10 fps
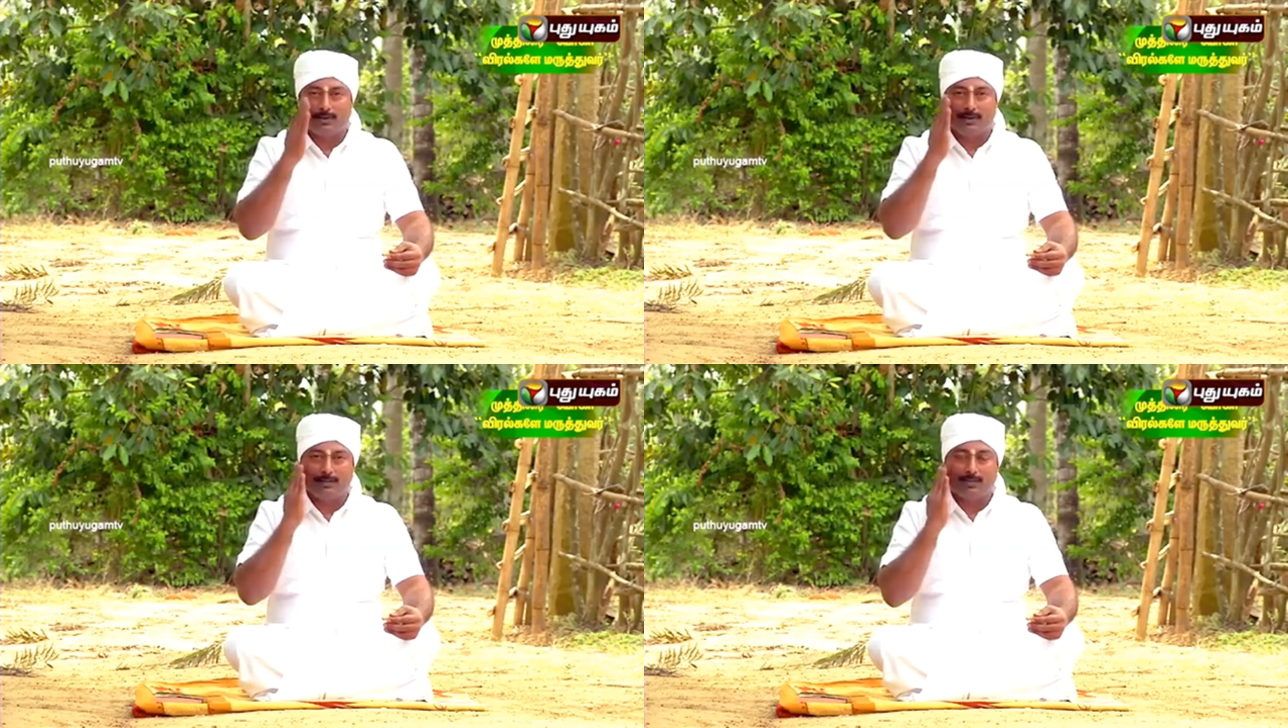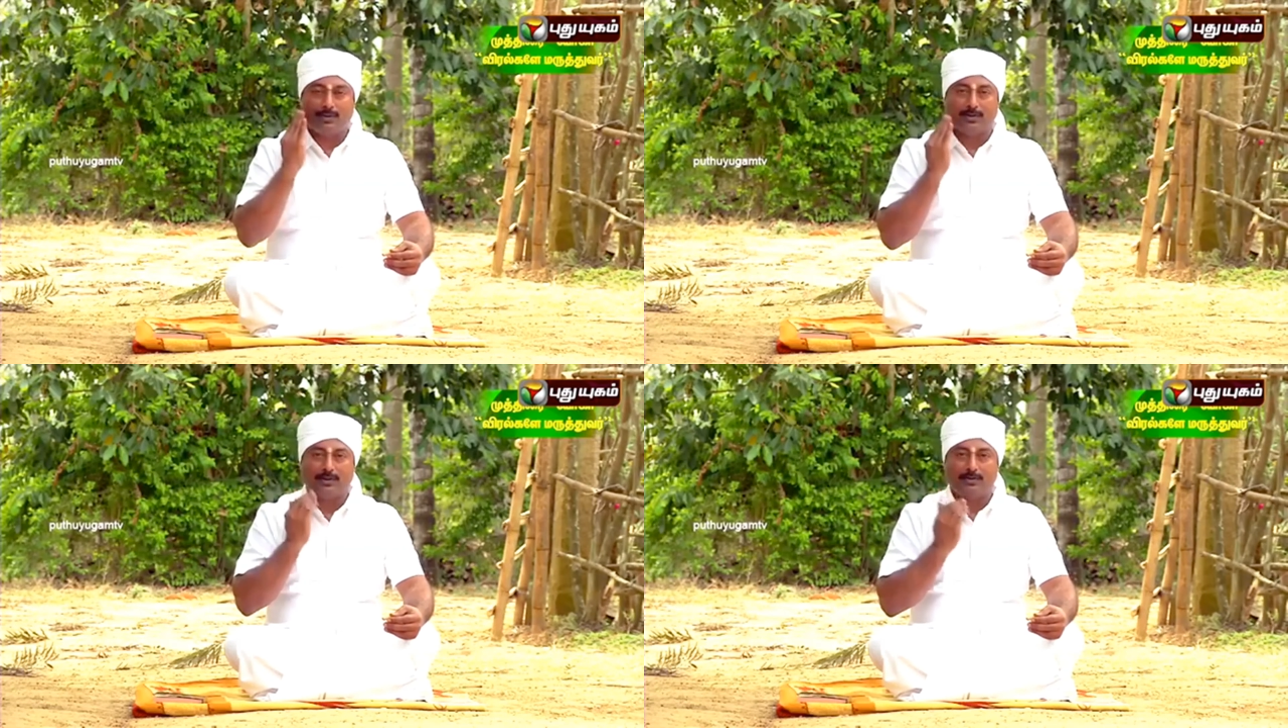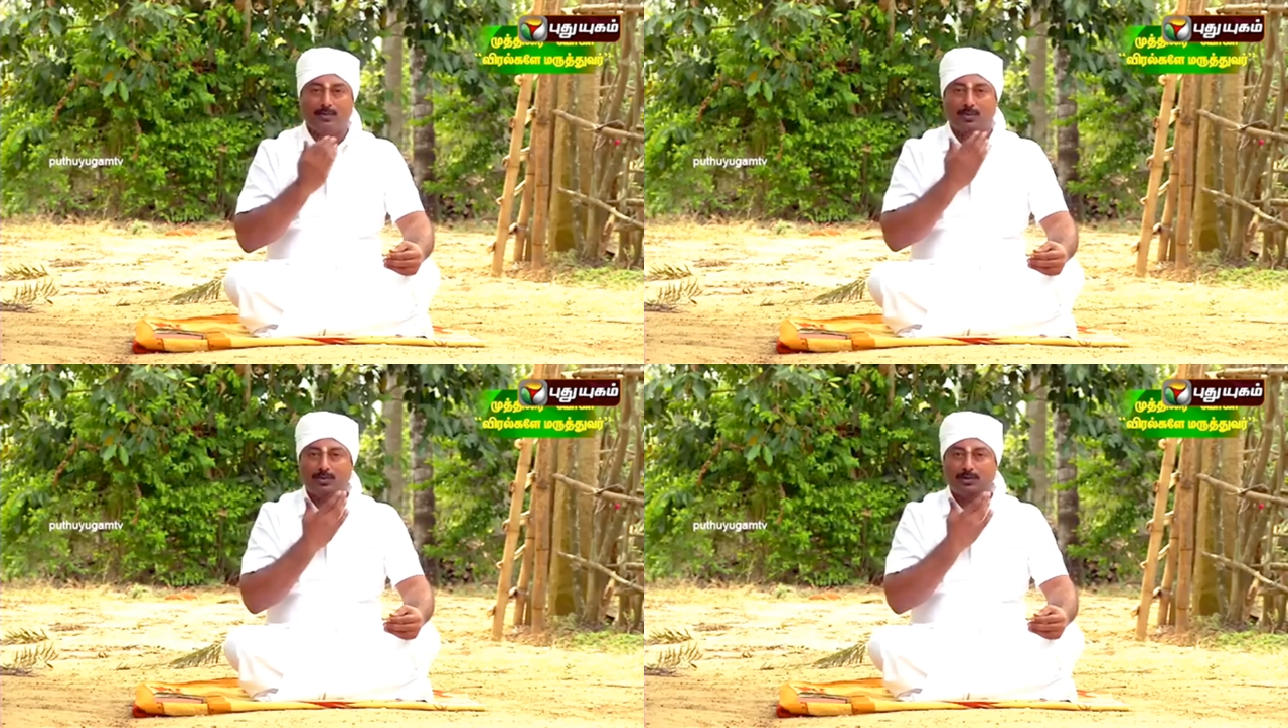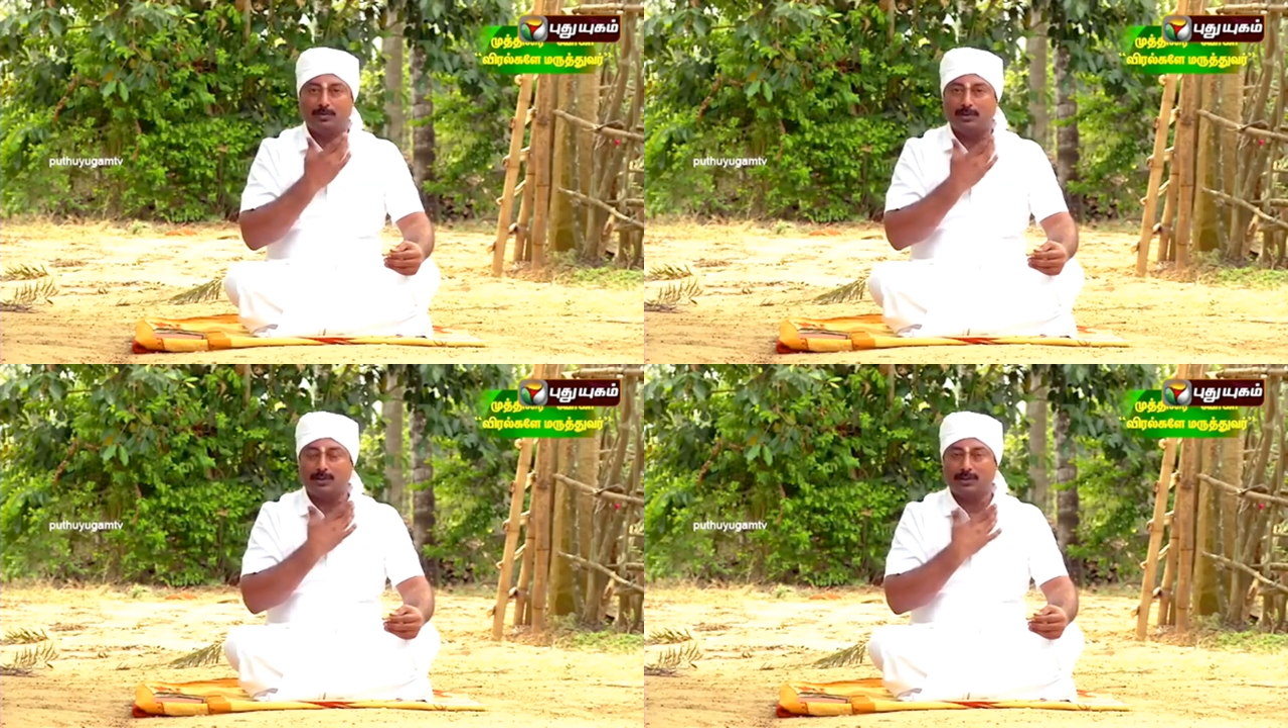நீங்கள் போட்டுக்கணும்
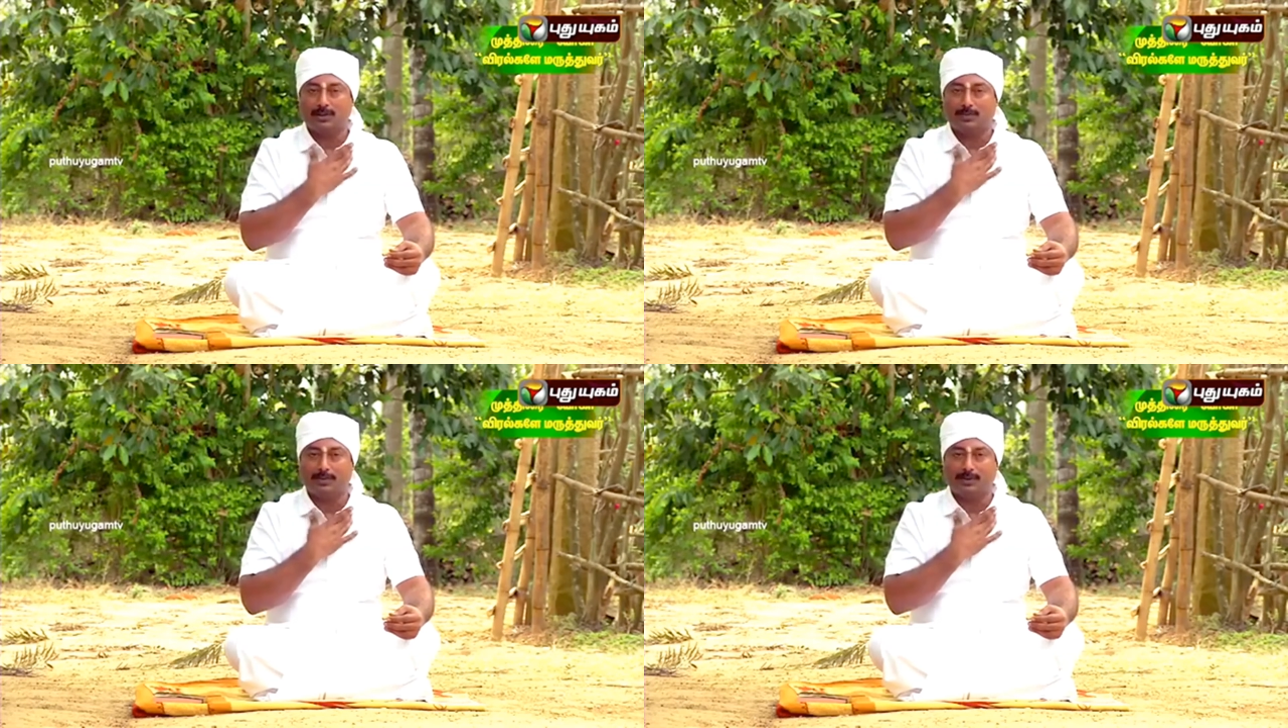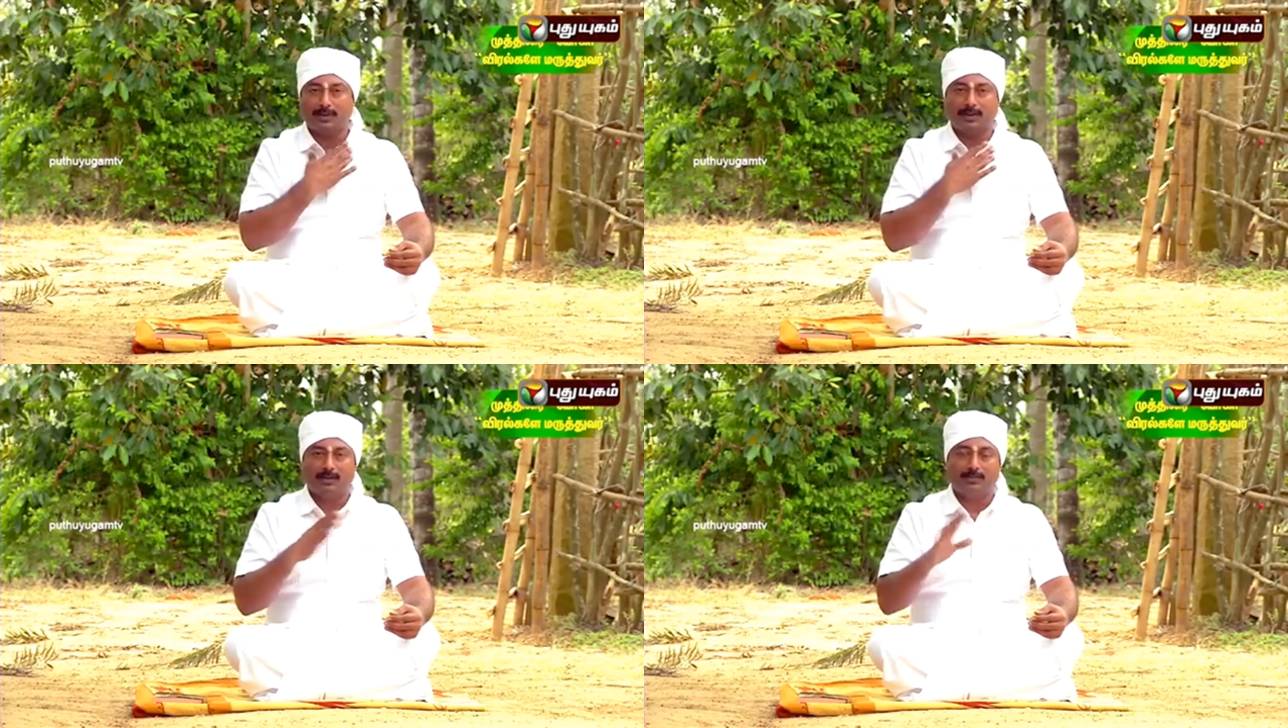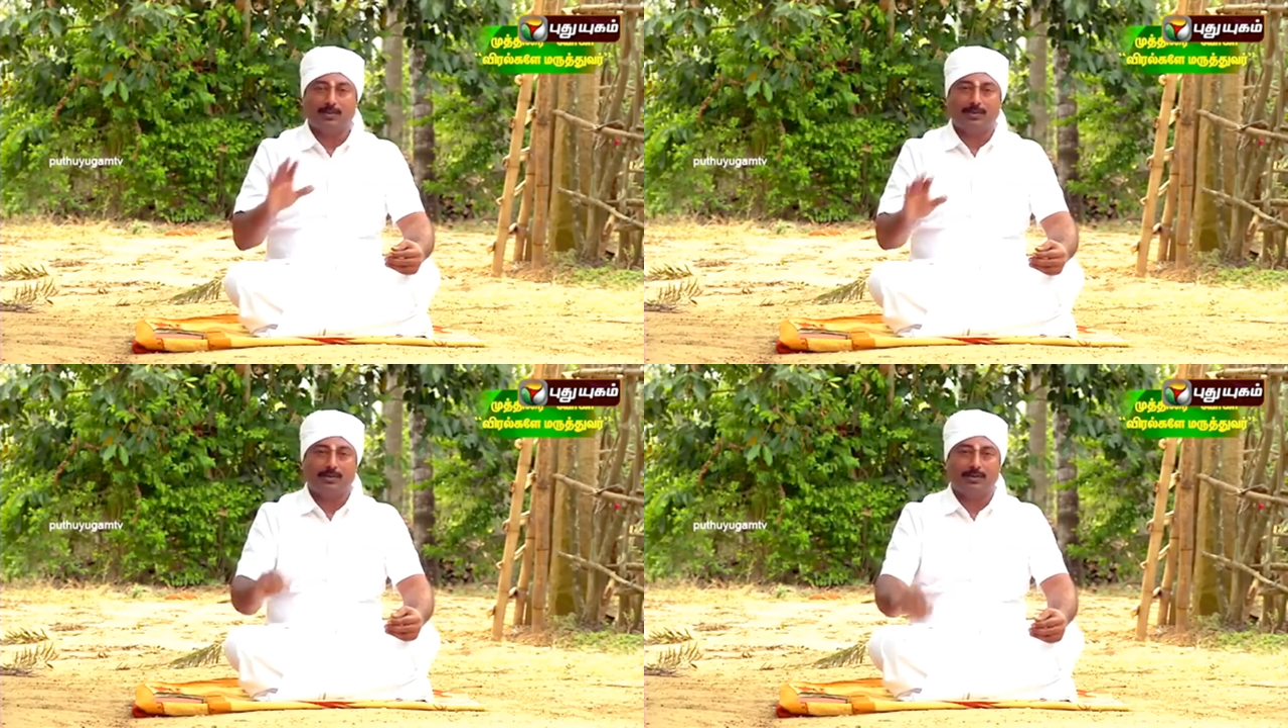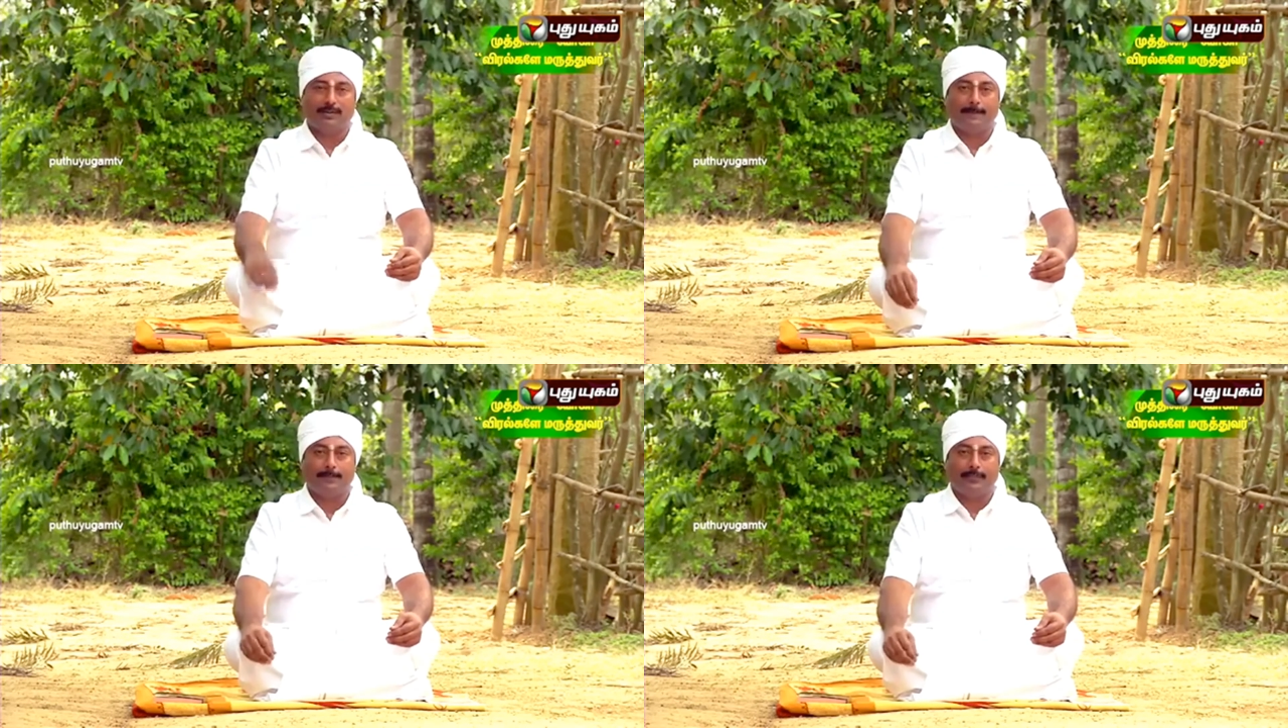முழுவதுமாக கழுத்து பகுதியில் எல்லாம் போட்டுக்கணும்